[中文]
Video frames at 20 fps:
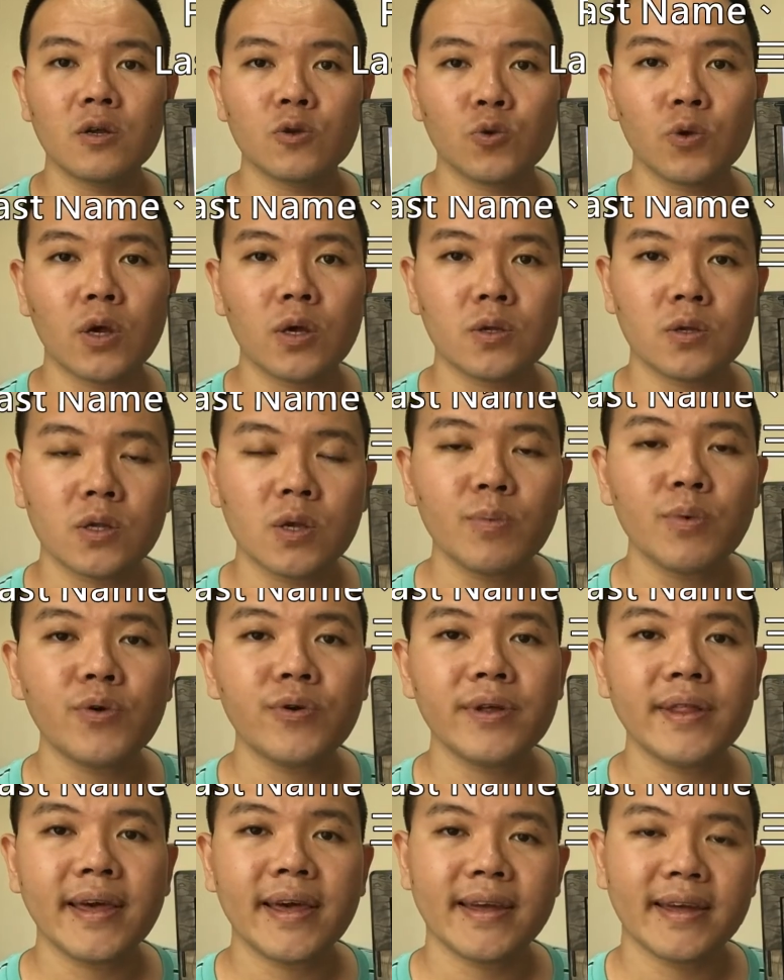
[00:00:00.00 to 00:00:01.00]
所以 s u m m a
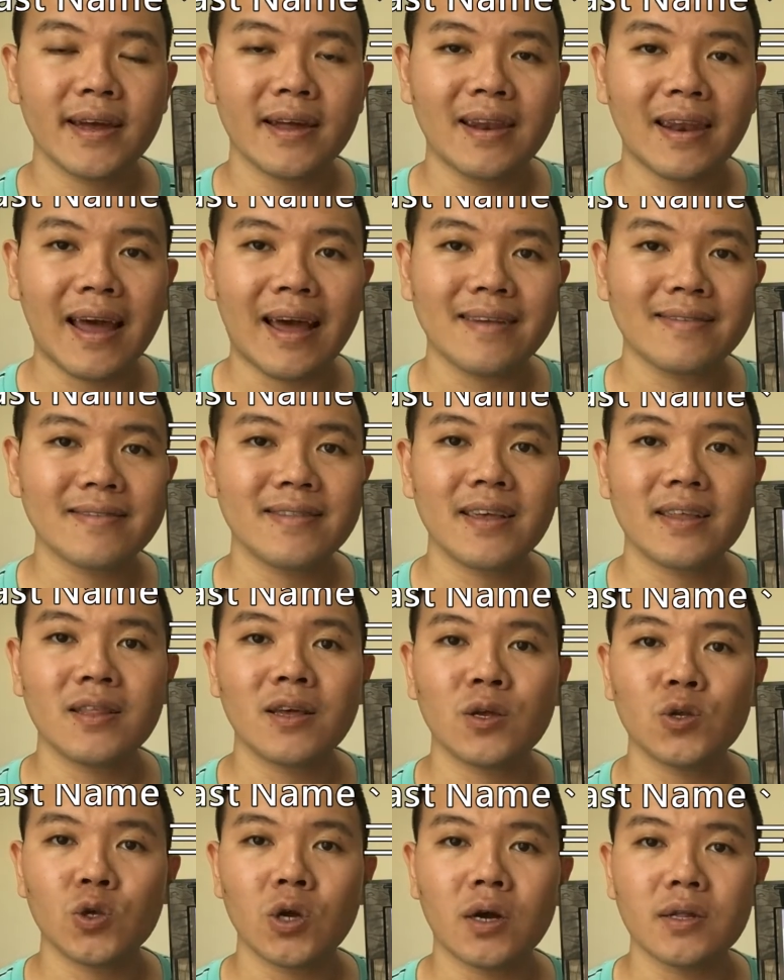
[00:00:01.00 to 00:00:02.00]
r y name 跟 last name
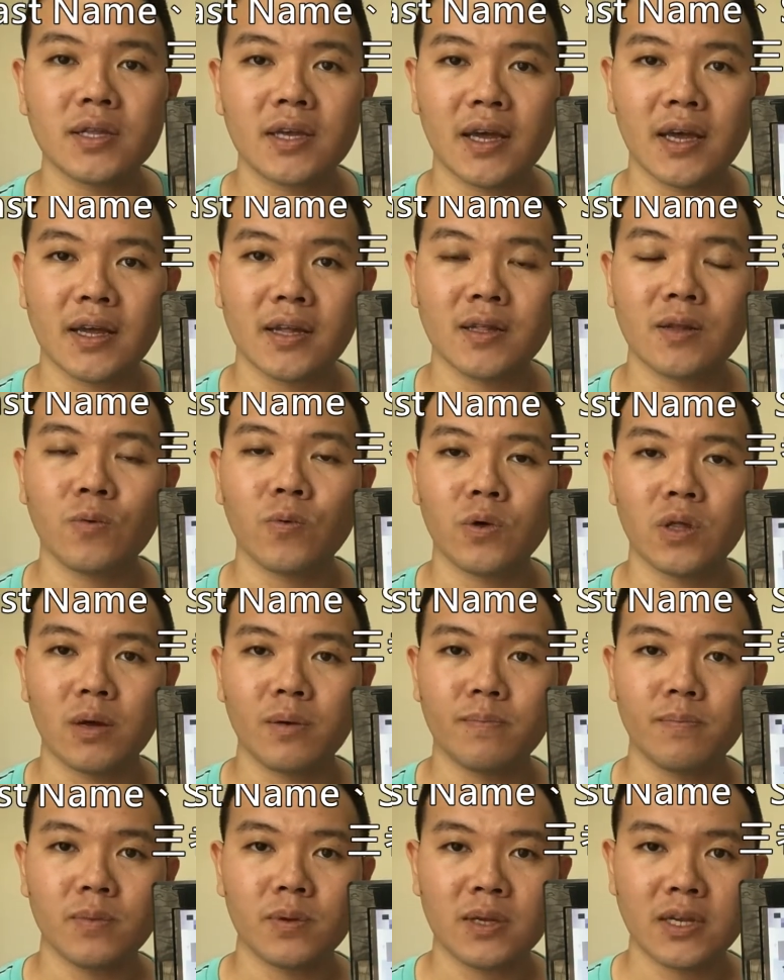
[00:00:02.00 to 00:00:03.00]
呢就要填我
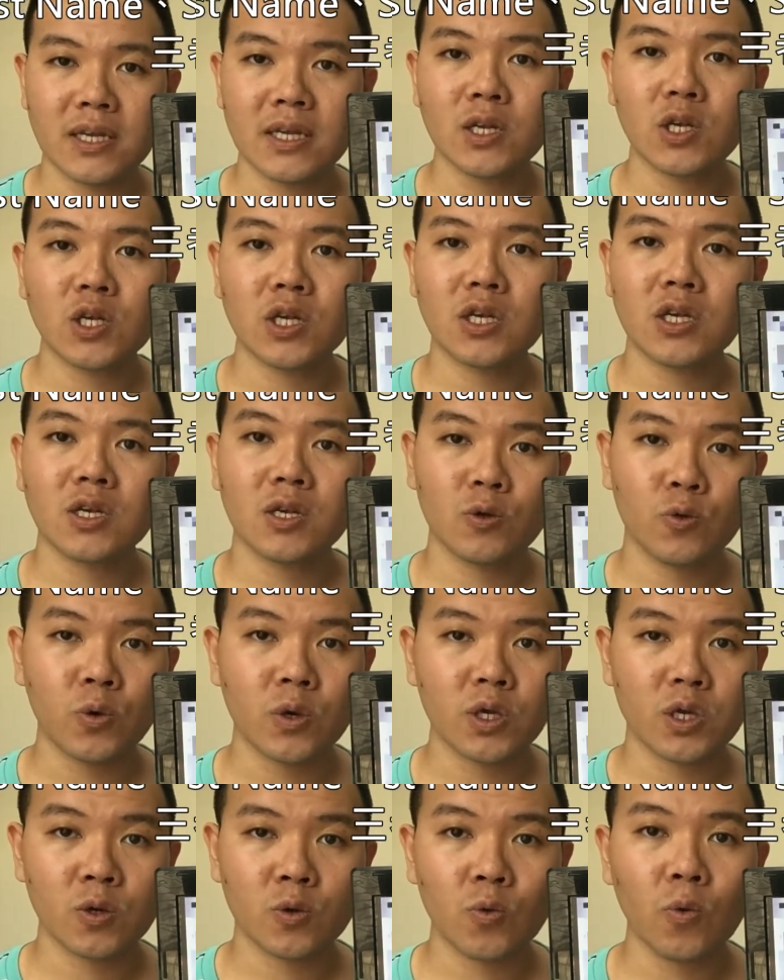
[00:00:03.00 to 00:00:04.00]
的姓氏，如果
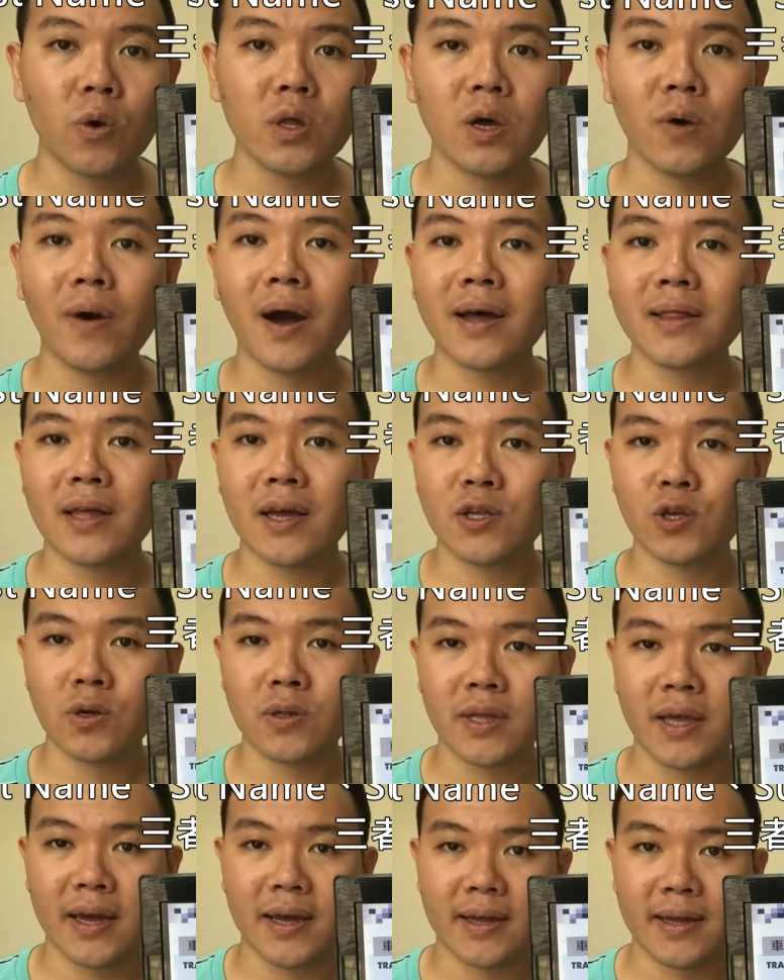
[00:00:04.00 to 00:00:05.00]
是郭的话呢，就
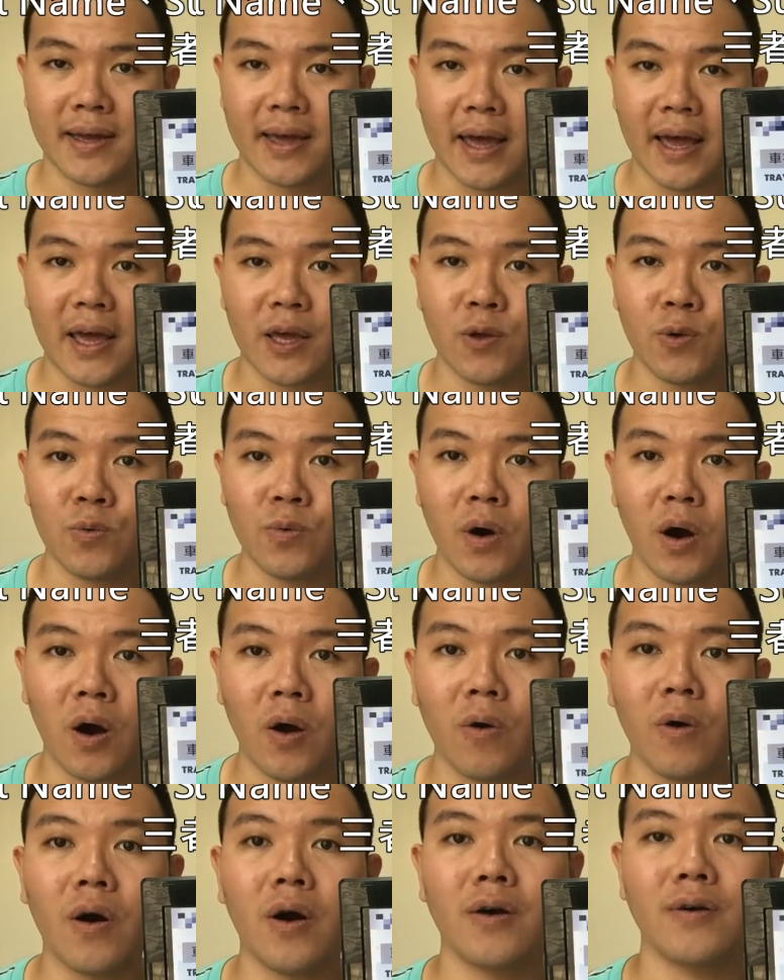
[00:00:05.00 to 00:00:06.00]
填 K U O。
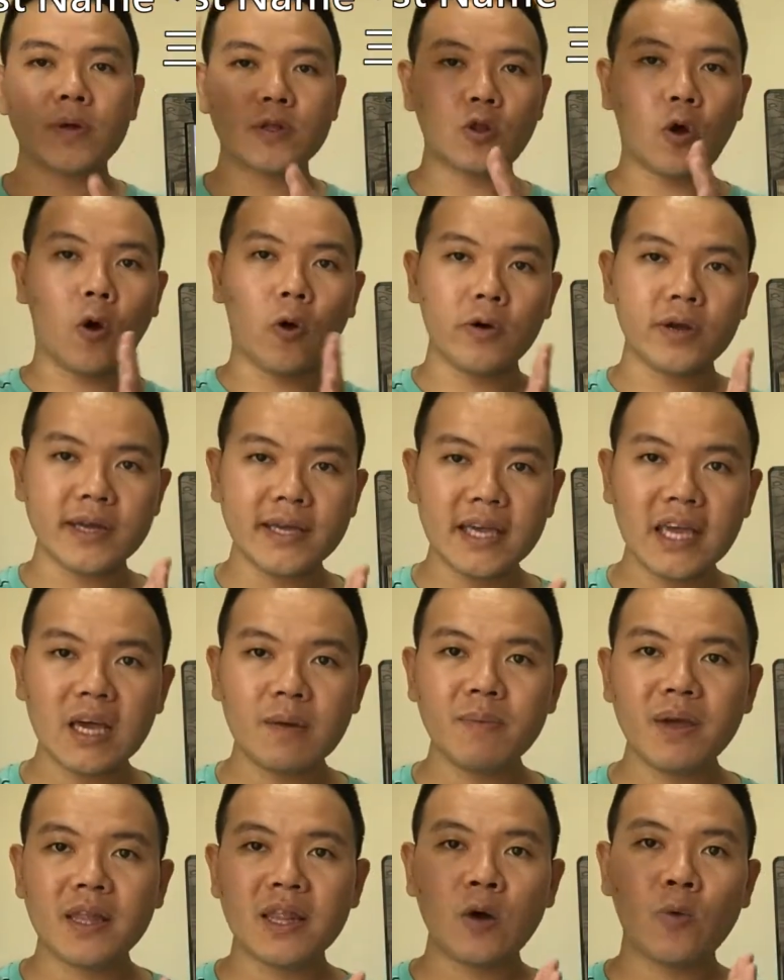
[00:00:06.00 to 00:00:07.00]
哦。我们同一个页
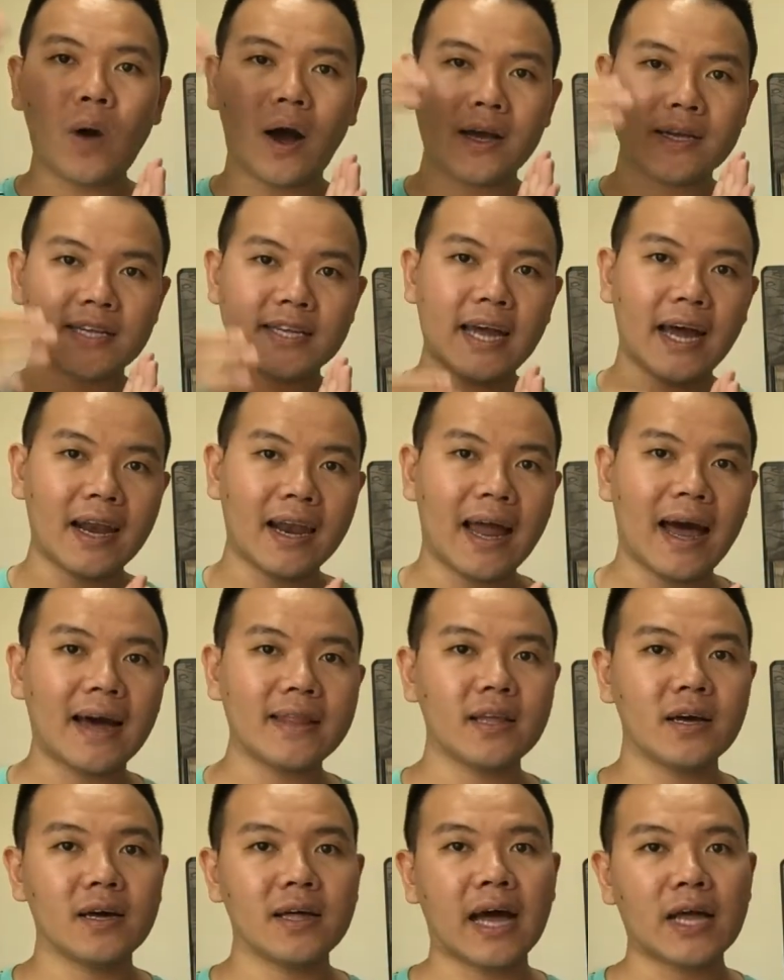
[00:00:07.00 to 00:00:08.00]
面的往下拉
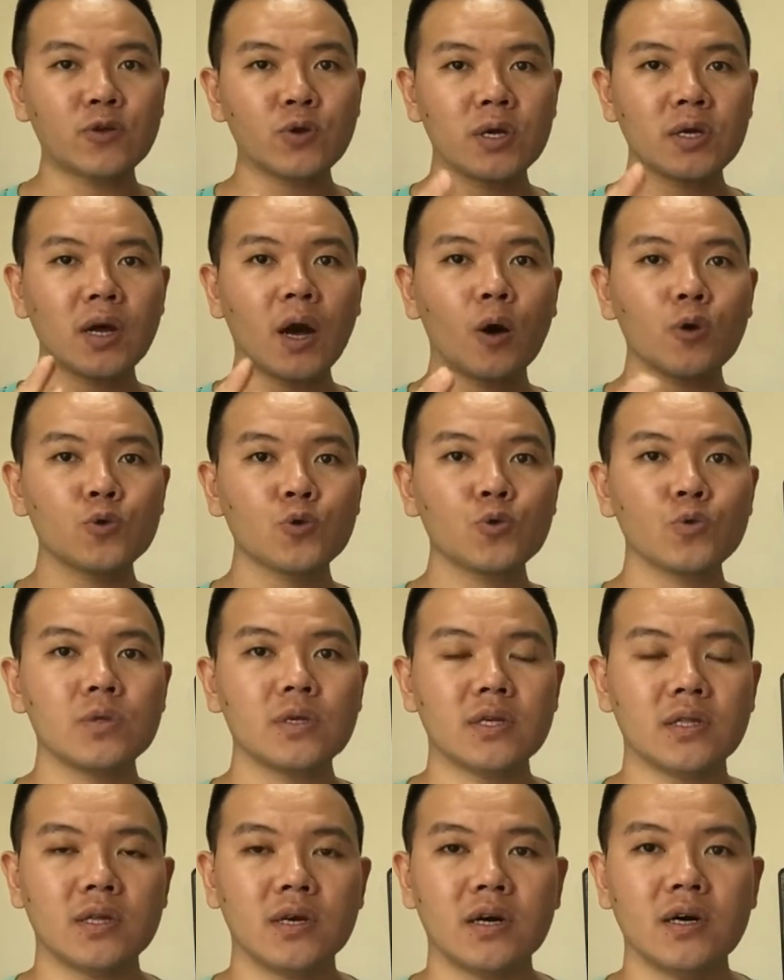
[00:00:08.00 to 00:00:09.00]
呢，它就会告诉
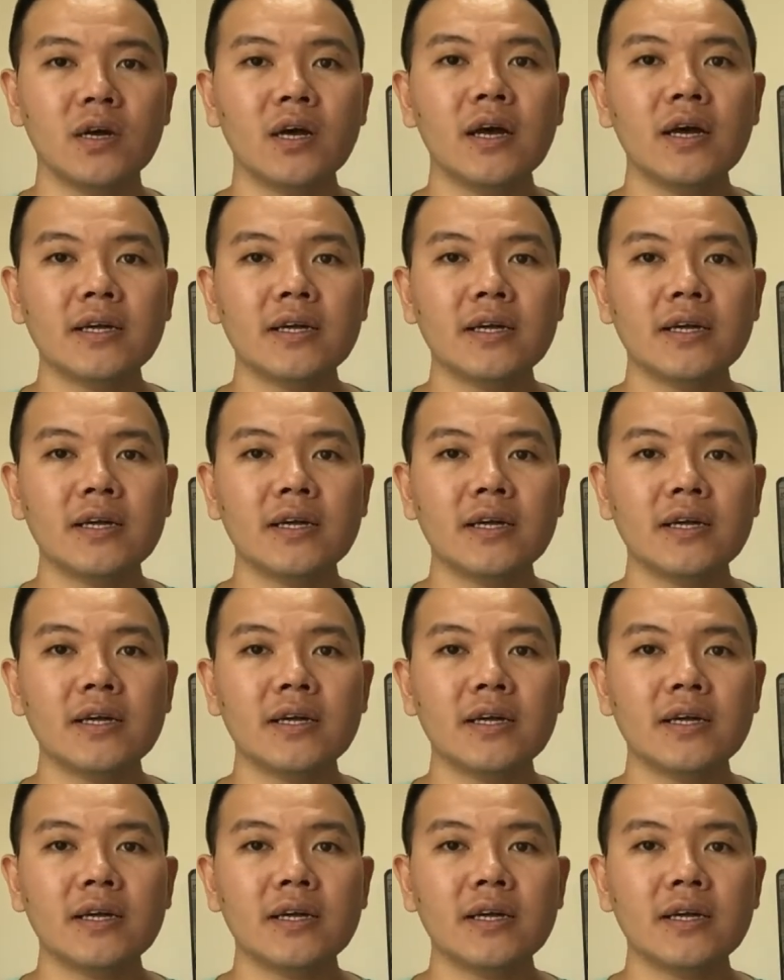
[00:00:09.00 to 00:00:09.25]
你呢，